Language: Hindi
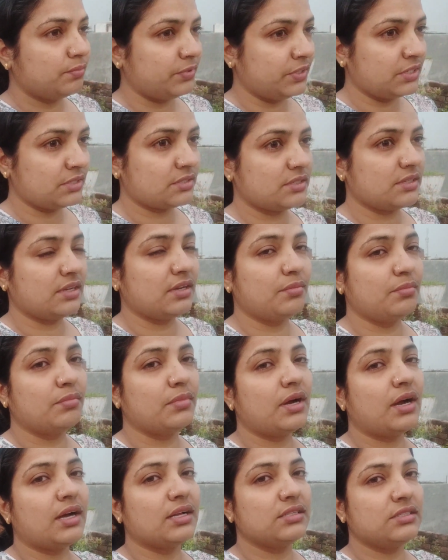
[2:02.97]
फिर से हम
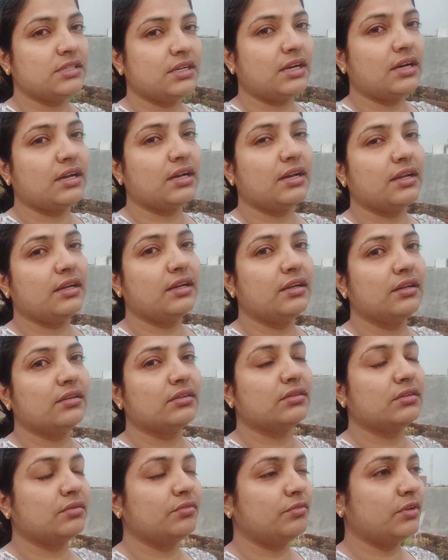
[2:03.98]
आज जा रहे
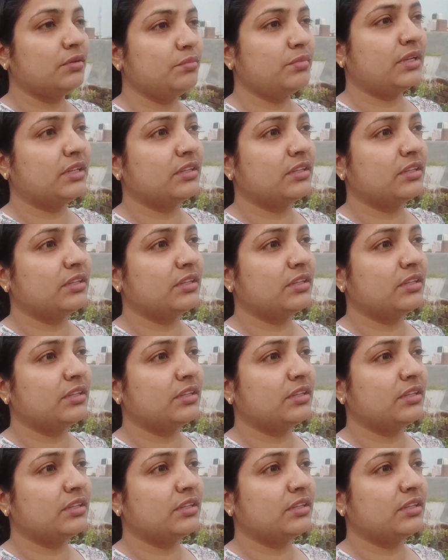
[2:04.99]
हैं वन